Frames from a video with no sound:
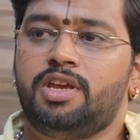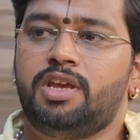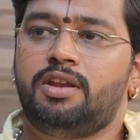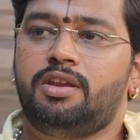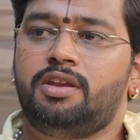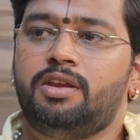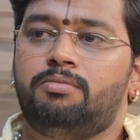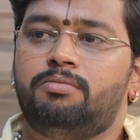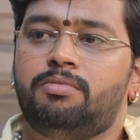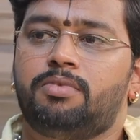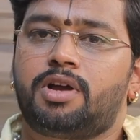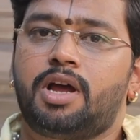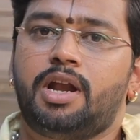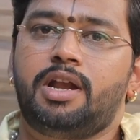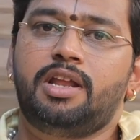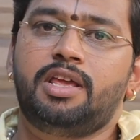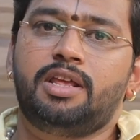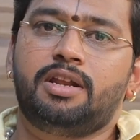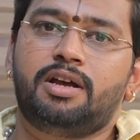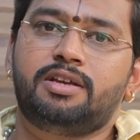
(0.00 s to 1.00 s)
வீரியம்
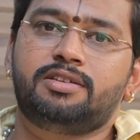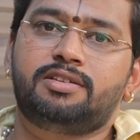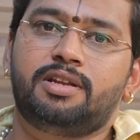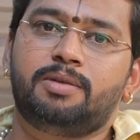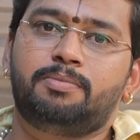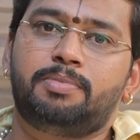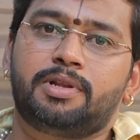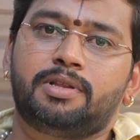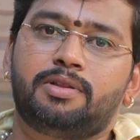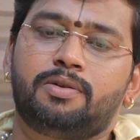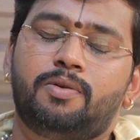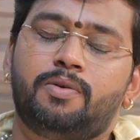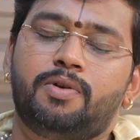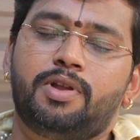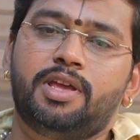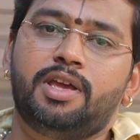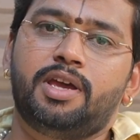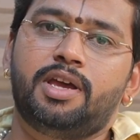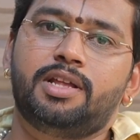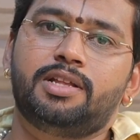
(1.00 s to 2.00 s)
ஆசையில்
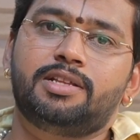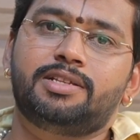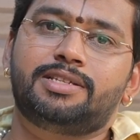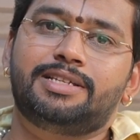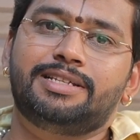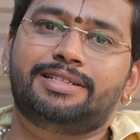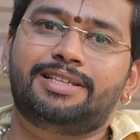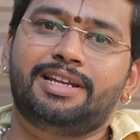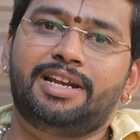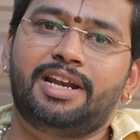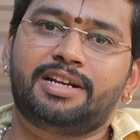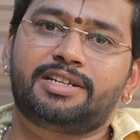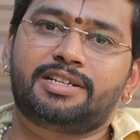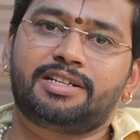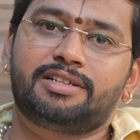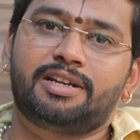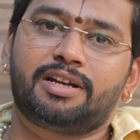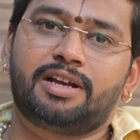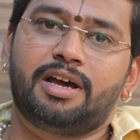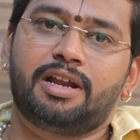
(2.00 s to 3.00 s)
பிறக்கக்கூடிய சித்திர
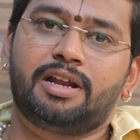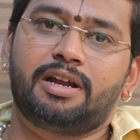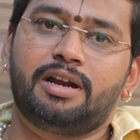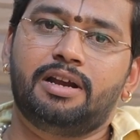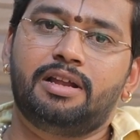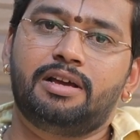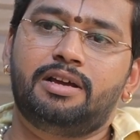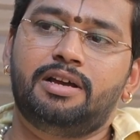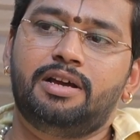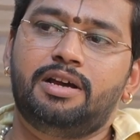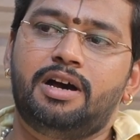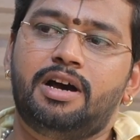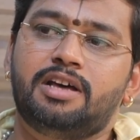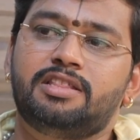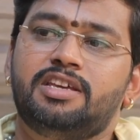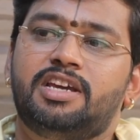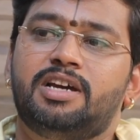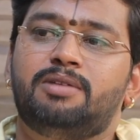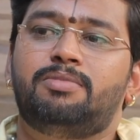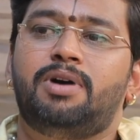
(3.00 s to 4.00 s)
நட்சத்திரக்காரங்களுக்கு
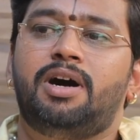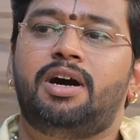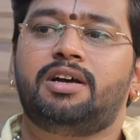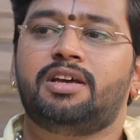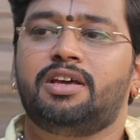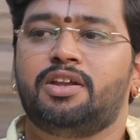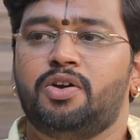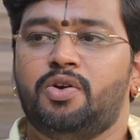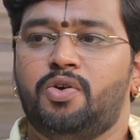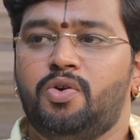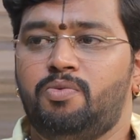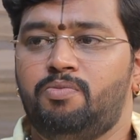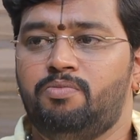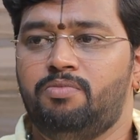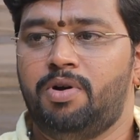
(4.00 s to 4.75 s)
அதிகமாக இருக்கும்